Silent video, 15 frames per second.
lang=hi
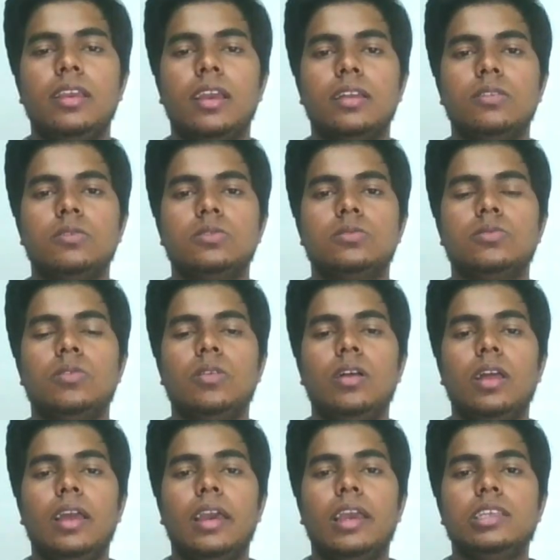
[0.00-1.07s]
है दोस्तों
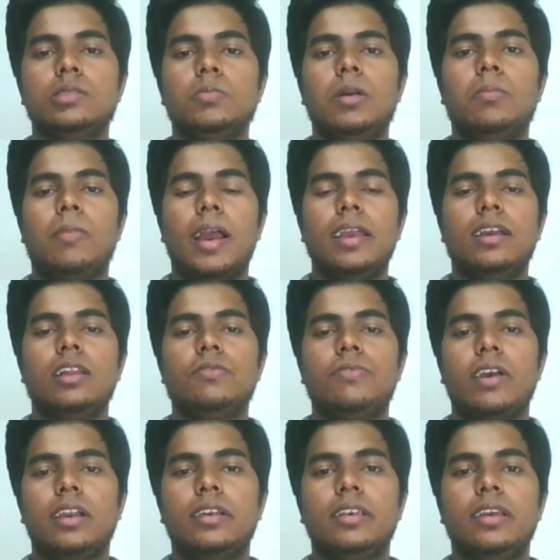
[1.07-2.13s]
इसमें माइकल
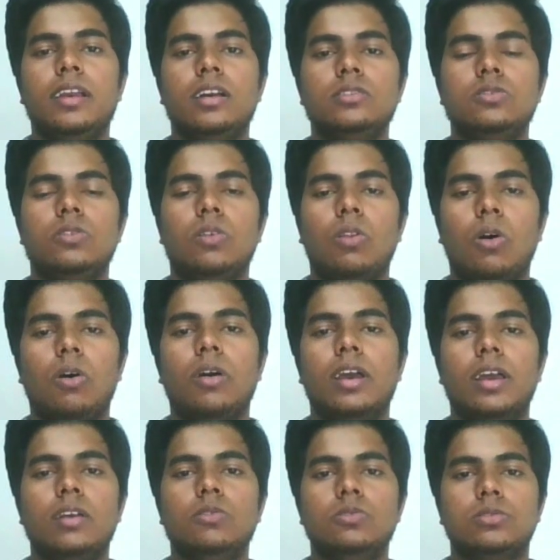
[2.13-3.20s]
फेरेडे का जो लॉ
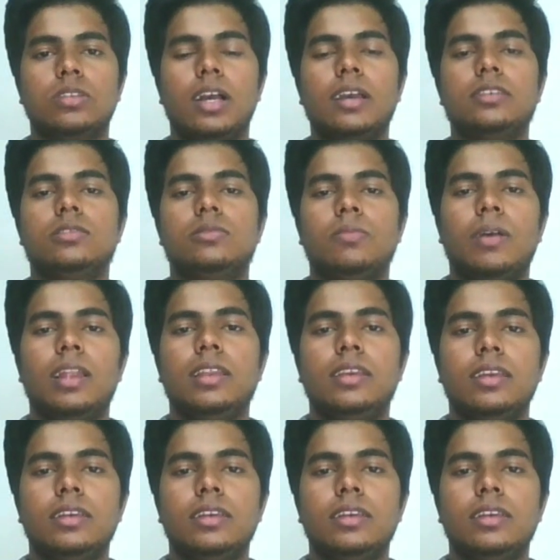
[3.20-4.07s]
है उसका इस्तेमाल किया